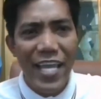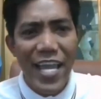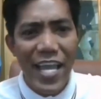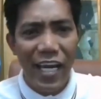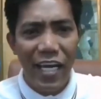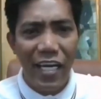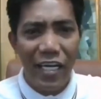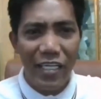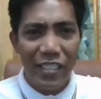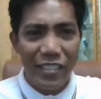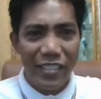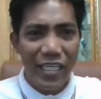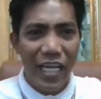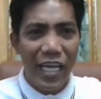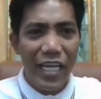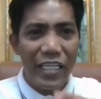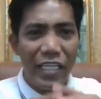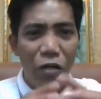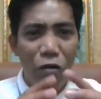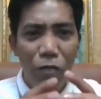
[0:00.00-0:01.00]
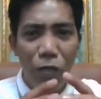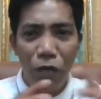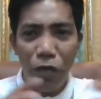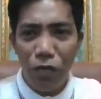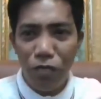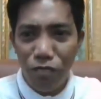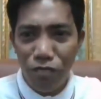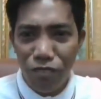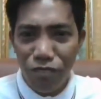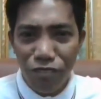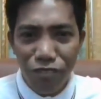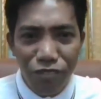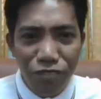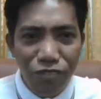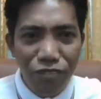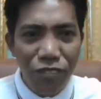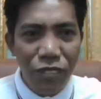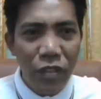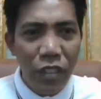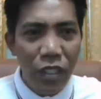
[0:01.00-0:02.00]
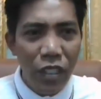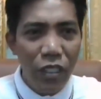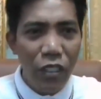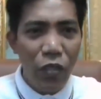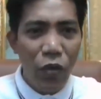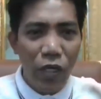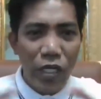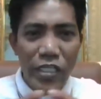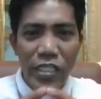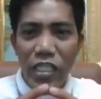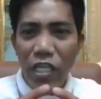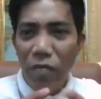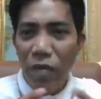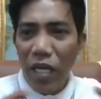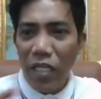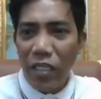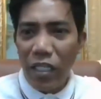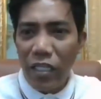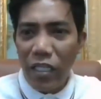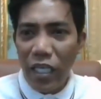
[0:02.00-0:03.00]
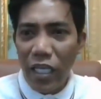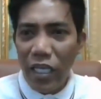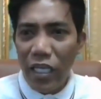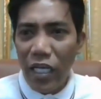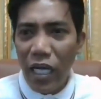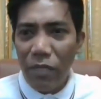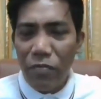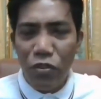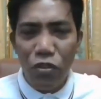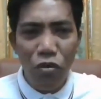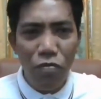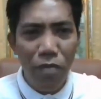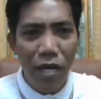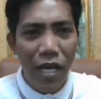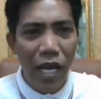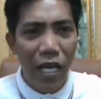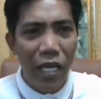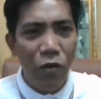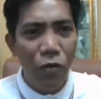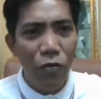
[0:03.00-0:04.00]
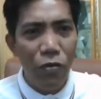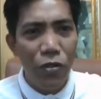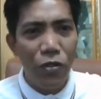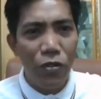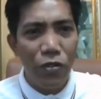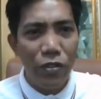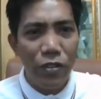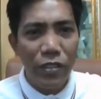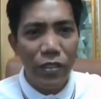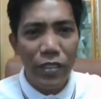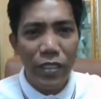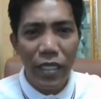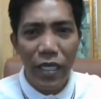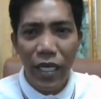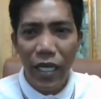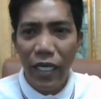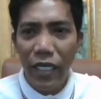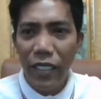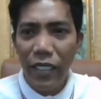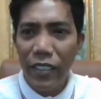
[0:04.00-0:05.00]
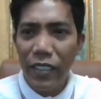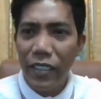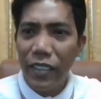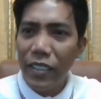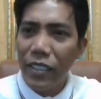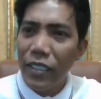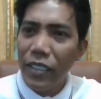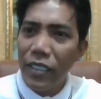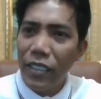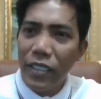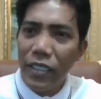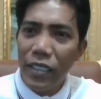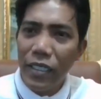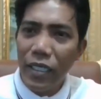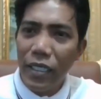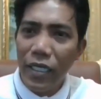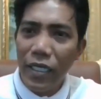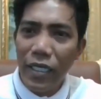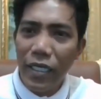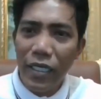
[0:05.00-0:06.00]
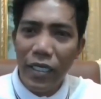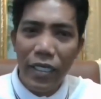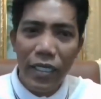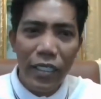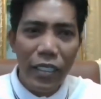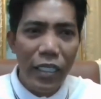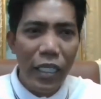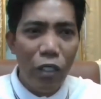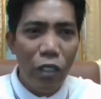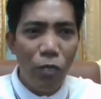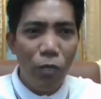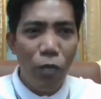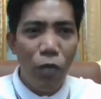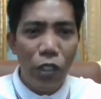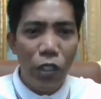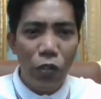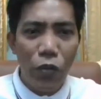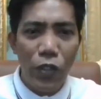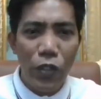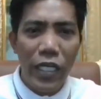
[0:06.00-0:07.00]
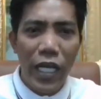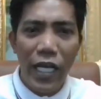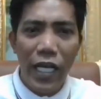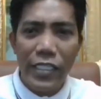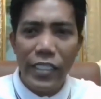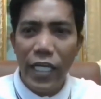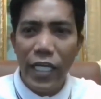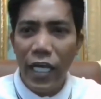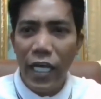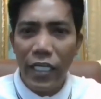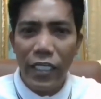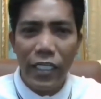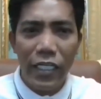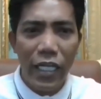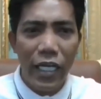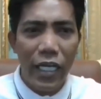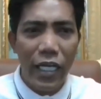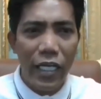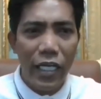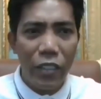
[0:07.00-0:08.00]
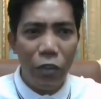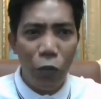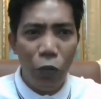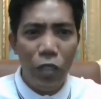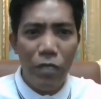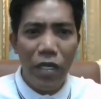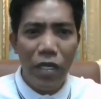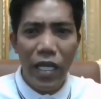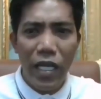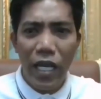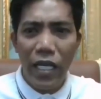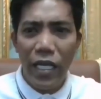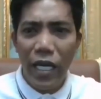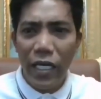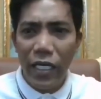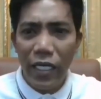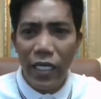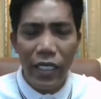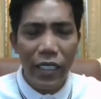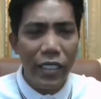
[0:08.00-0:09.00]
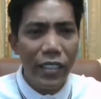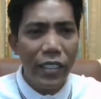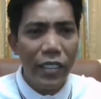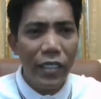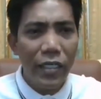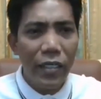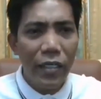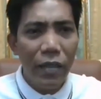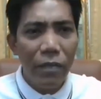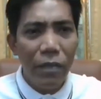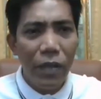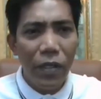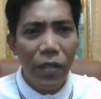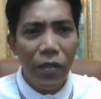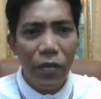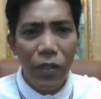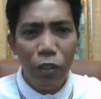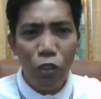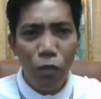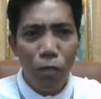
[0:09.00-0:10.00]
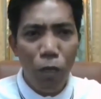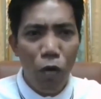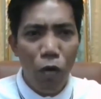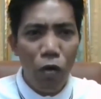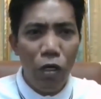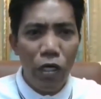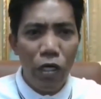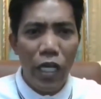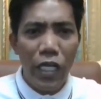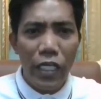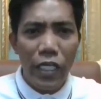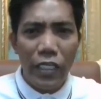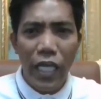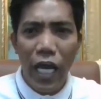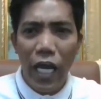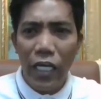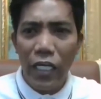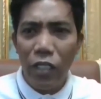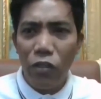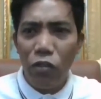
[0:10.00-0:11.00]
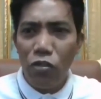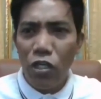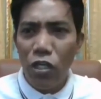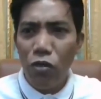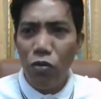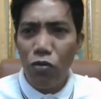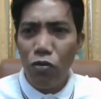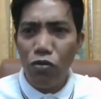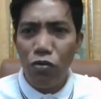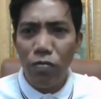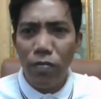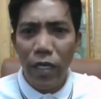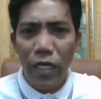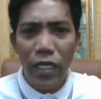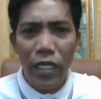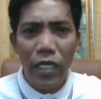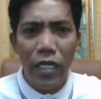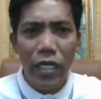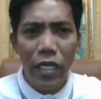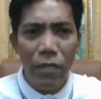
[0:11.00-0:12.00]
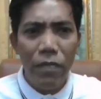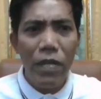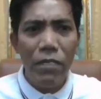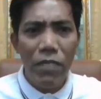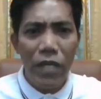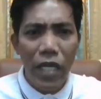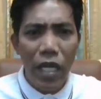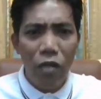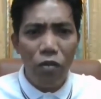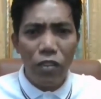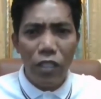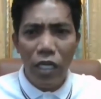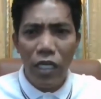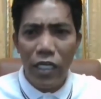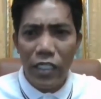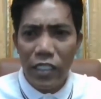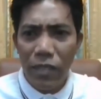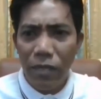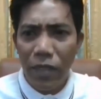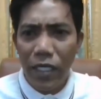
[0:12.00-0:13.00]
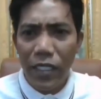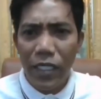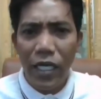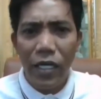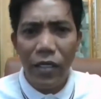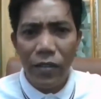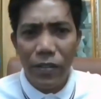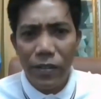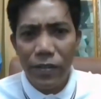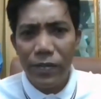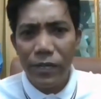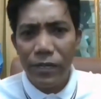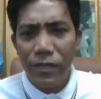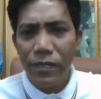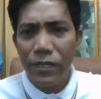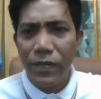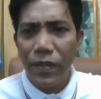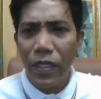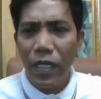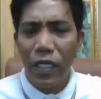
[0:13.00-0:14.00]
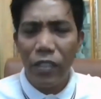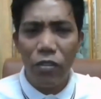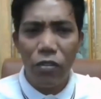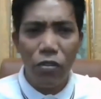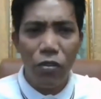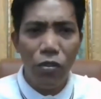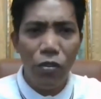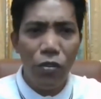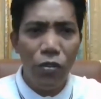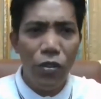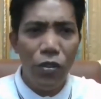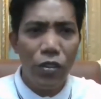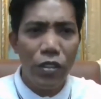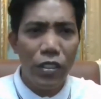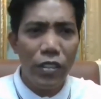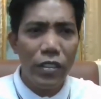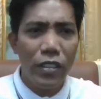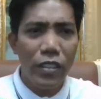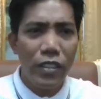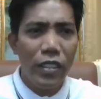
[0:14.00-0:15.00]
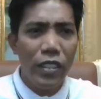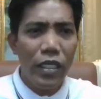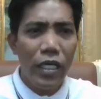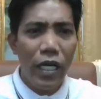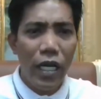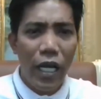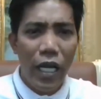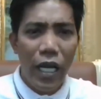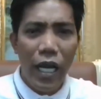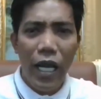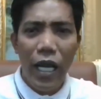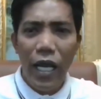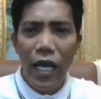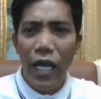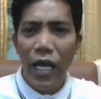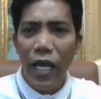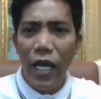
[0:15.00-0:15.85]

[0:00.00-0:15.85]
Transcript: a year. Nakita ko po. Yung estimated income. So, malaki ho yun. Ah? Uh, hindi ko po ito inaasahan na ito ay mangyayari. Pero ito pong kikitain na to sa YouTube ay ibibigay ko talaga sa mga tao. Ah, totoo ho yun. Kaya